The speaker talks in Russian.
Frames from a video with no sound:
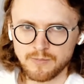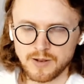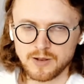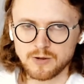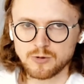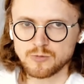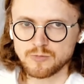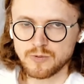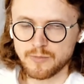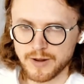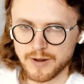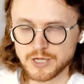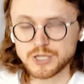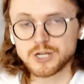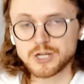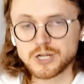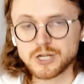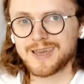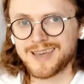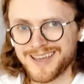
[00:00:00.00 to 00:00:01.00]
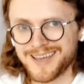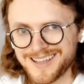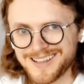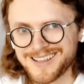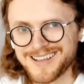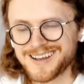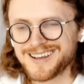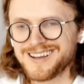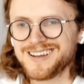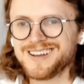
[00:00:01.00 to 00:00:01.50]
апеллируют попрошайки.
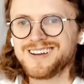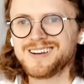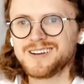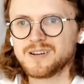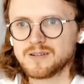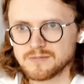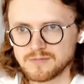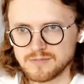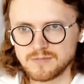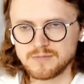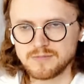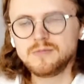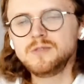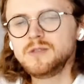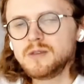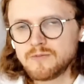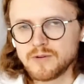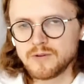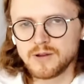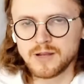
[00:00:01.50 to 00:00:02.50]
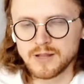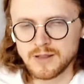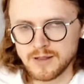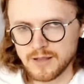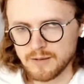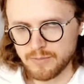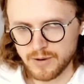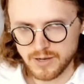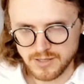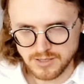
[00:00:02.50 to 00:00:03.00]
Это
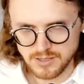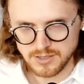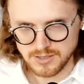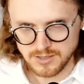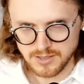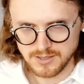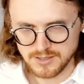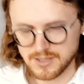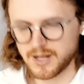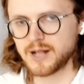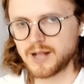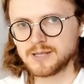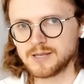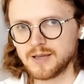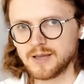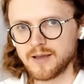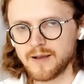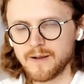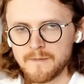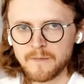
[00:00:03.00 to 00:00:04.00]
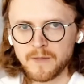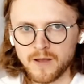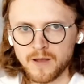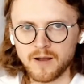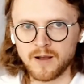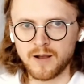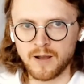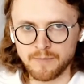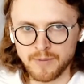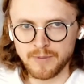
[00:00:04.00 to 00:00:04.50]
невыгодная политическая стратегия.
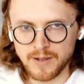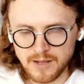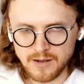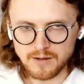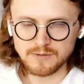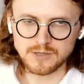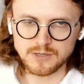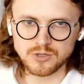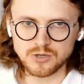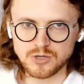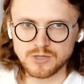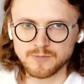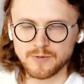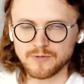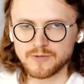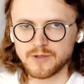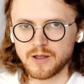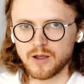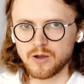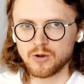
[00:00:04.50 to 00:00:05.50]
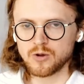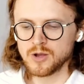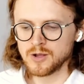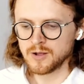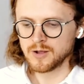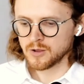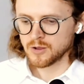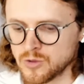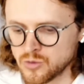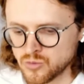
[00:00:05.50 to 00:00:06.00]
А апеллировать, еще раз повторяю,
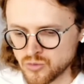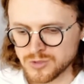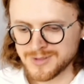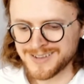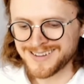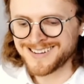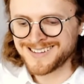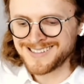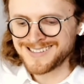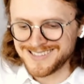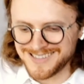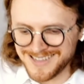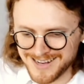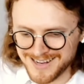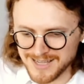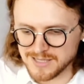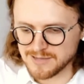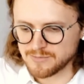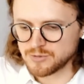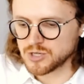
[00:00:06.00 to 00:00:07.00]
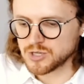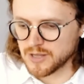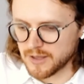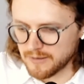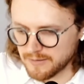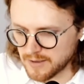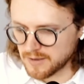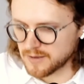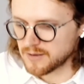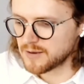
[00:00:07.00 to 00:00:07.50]
нужно к интересам
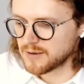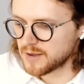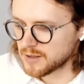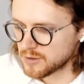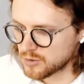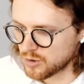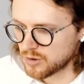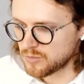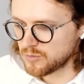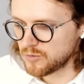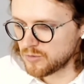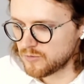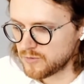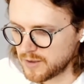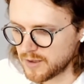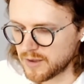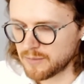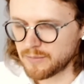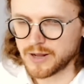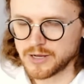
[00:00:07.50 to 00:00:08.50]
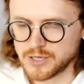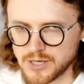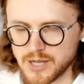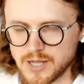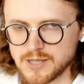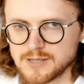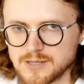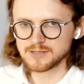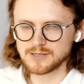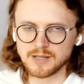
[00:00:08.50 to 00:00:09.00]
человека, к которому вы
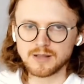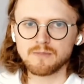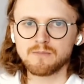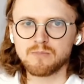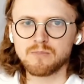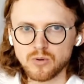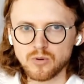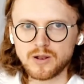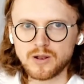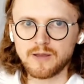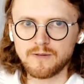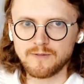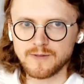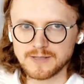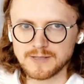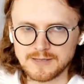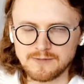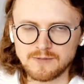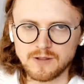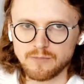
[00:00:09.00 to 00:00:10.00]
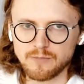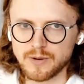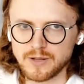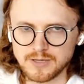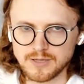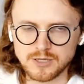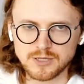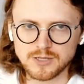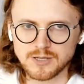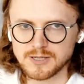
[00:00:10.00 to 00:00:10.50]
обращаетесь. Это более эффективная
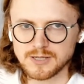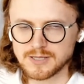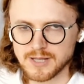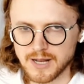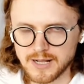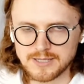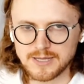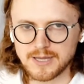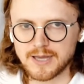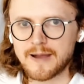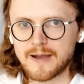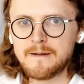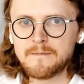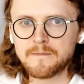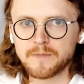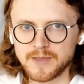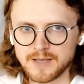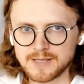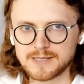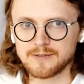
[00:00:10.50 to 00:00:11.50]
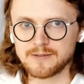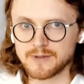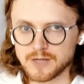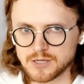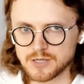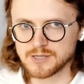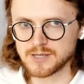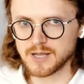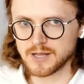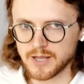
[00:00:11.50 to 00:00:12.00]
политическая стратегия. Если
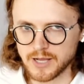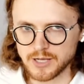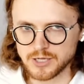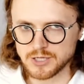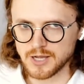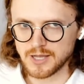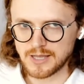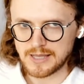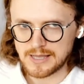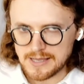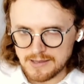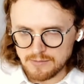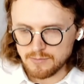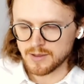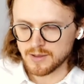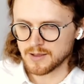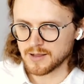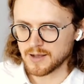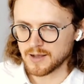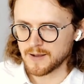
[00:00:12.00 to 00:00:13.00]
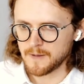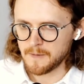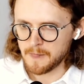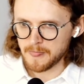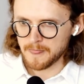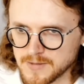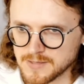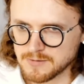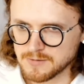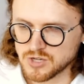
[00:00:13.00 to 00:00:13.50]
ваша задача именно
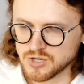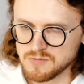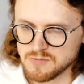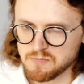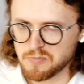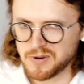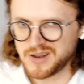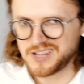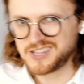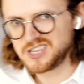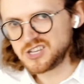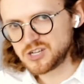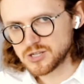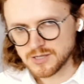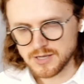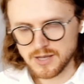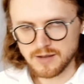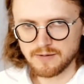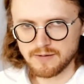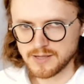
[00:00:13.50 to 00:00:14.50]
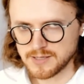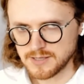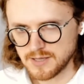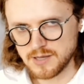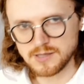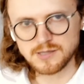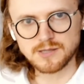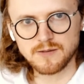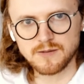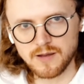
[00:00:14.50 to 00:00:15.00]
совершить политическое
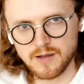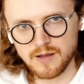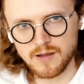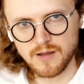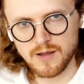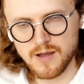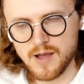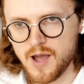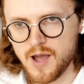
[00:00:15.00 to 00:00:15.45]
воздействие,